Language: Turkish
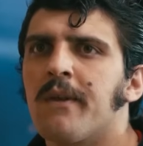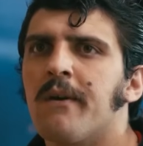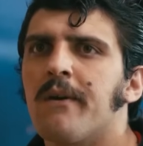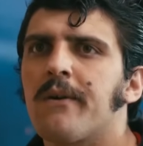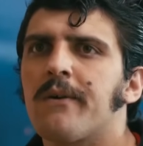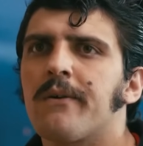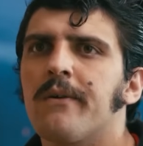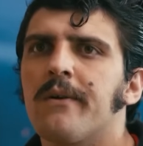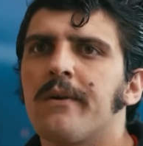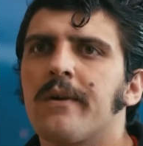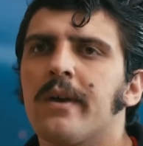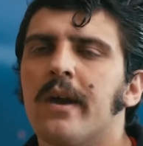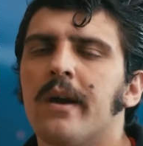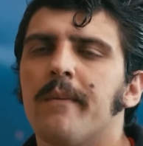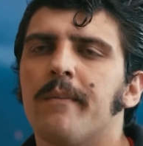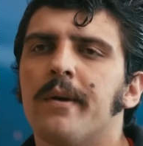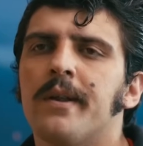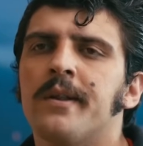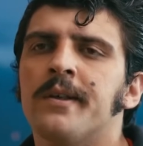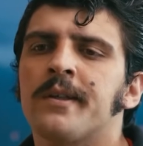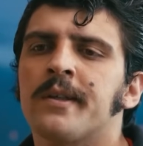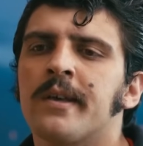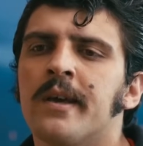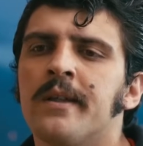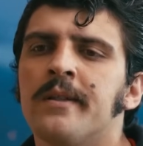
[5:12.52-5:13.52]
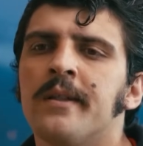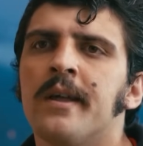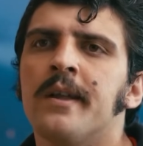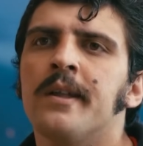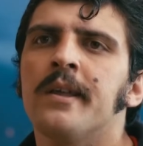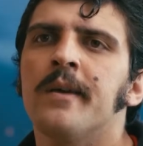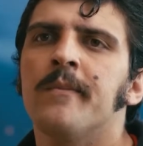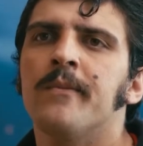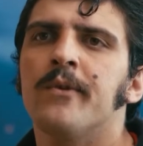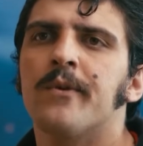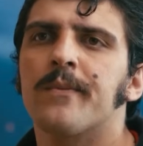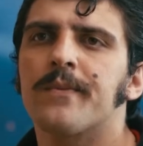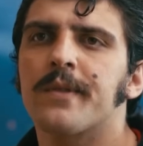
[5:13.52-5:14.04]
Yok yok ya ben İskender
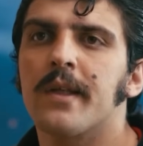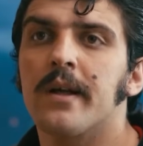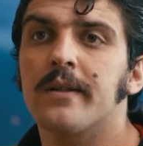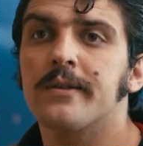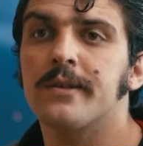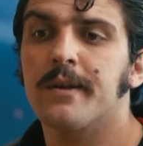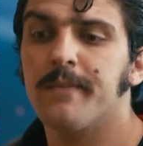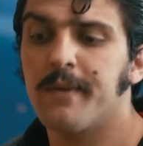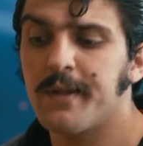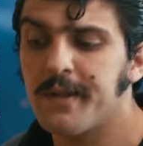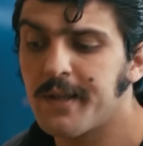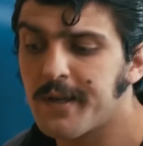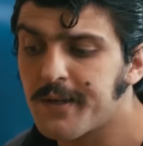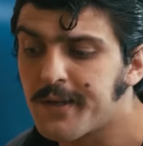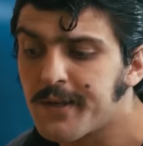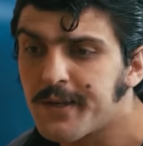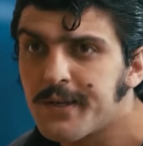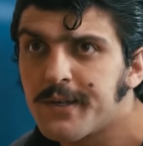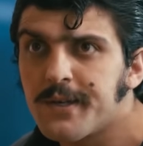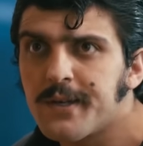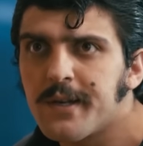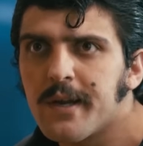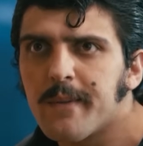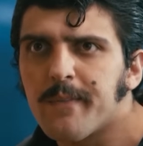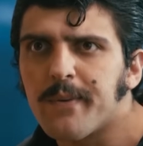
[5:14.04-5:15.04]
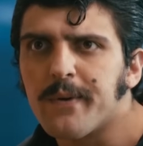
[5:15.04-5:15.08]
yemiyorum. Salça bende cırcır